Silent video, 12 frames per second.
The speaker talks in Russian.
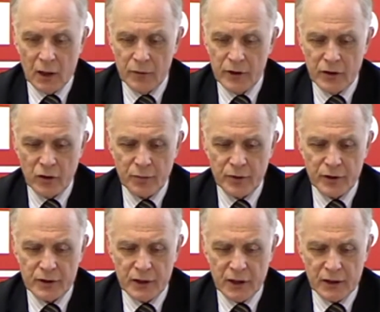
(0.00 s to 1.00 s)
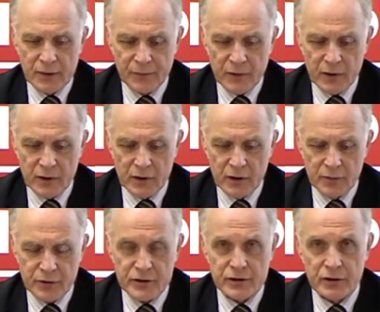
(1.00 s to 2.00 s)
Мы ее передали и
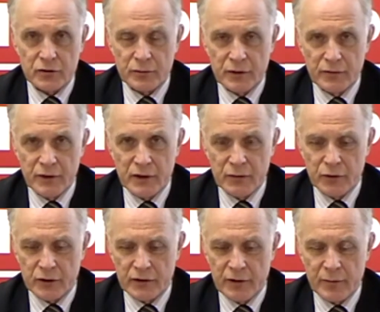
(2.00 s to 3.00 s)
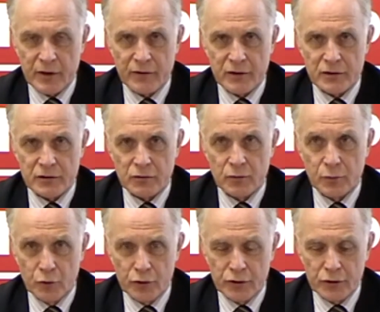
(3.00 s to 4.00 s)
президенту Медведеву, и правительству
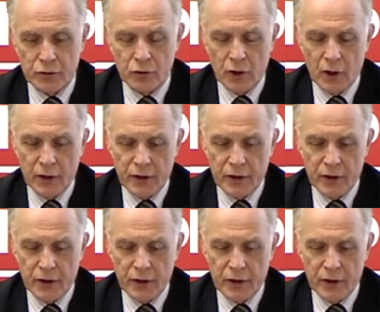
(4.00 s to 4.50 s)
Путину,